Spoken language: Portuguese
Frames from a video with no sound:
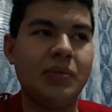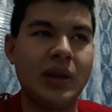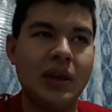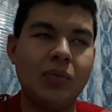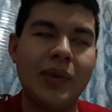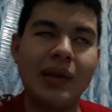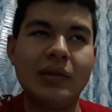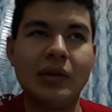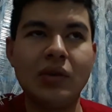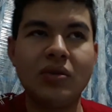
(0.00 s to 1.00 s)
Porque o
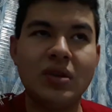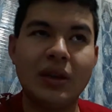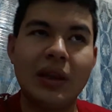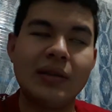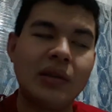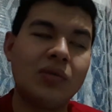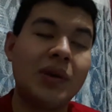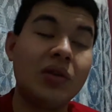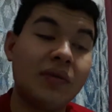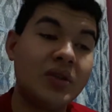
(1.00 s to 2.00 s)
PS5 já tá saindo uma
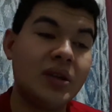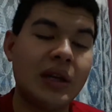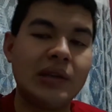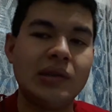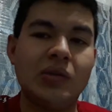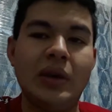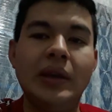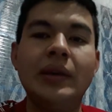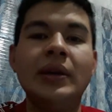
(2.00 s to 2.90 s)
nova geração aí.